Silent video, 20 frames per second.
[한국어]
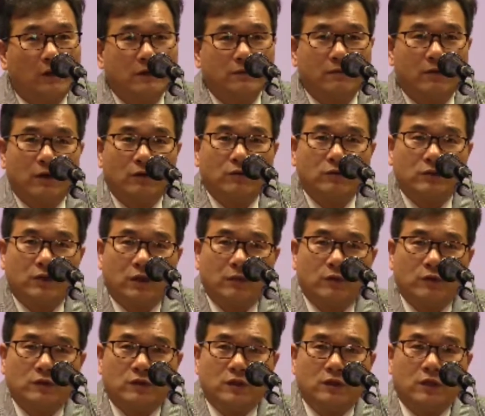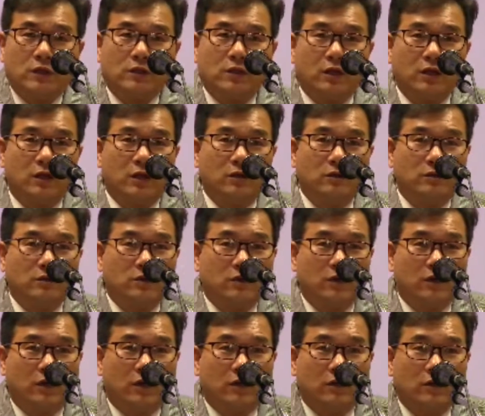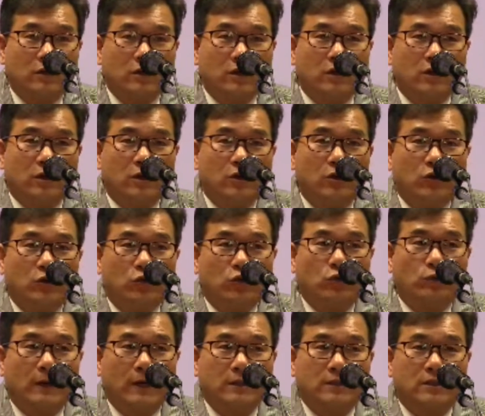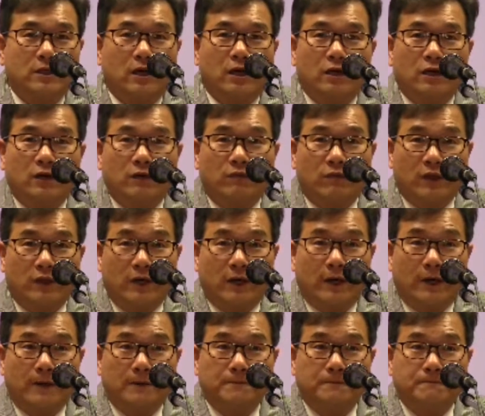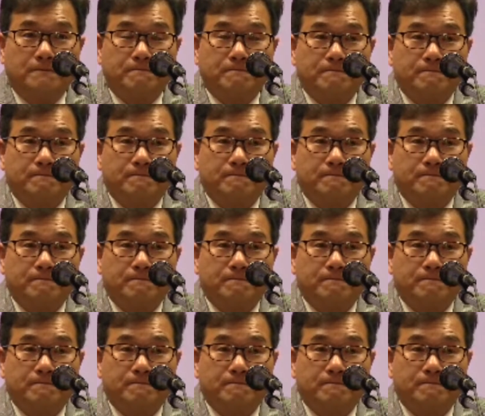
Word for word: 마지막으로 세 번째 나타나는 재앙이 우박 재앙입니다.